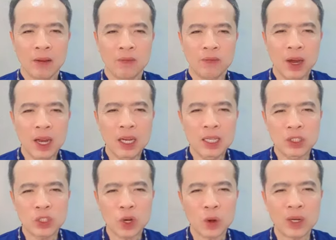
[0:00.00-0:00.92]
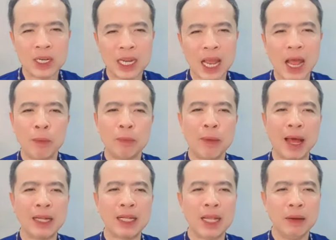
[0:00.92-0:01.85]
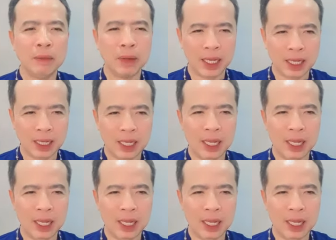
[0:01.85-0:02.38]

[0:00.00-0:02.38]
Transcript: Với trọn cả bản thân mình,